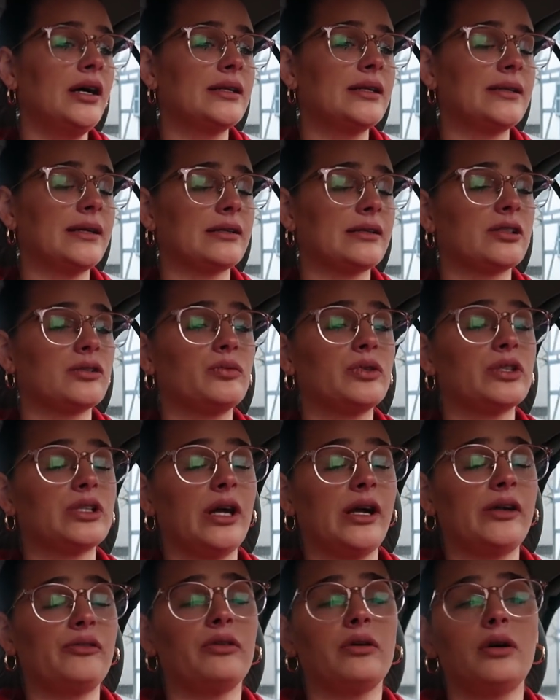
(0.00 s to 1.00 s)
Dass ich mich
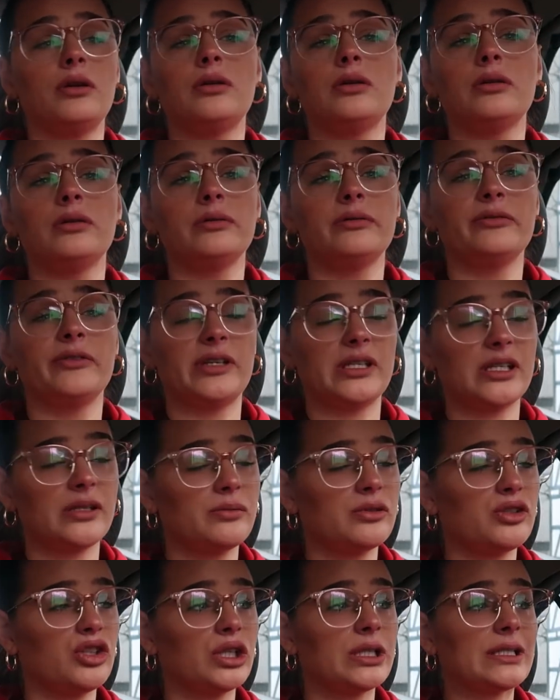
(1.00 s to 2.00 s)
halt voll, wie ich eben
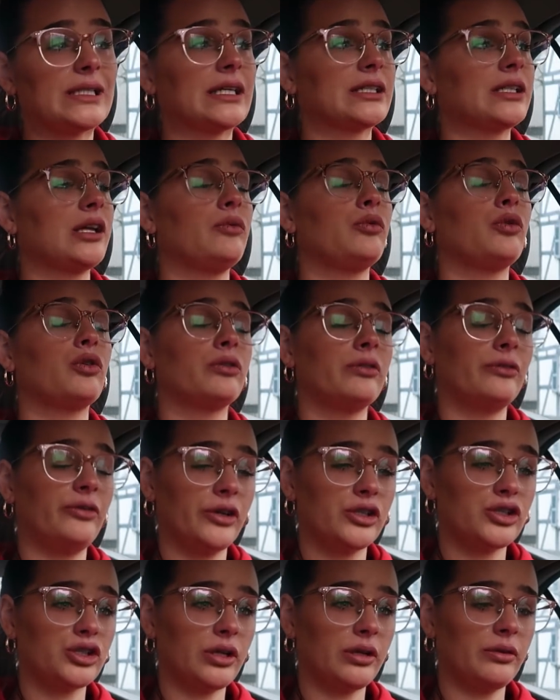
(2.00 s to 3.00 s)
schon gesagt habe,
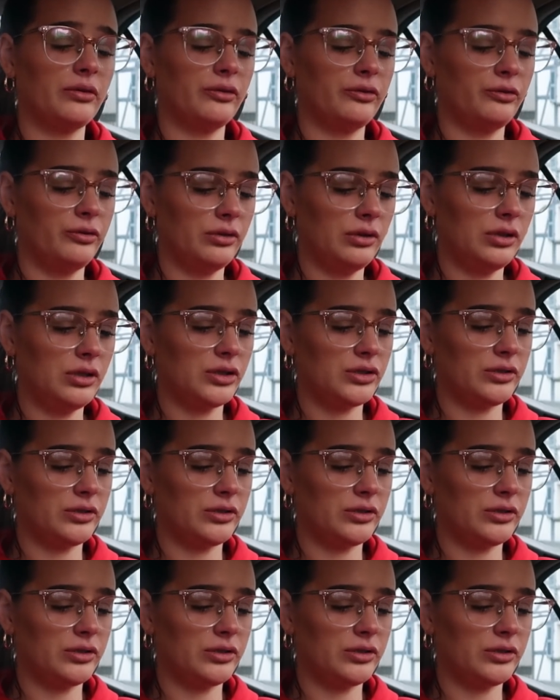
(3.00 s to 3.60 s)
unverstanden fühle.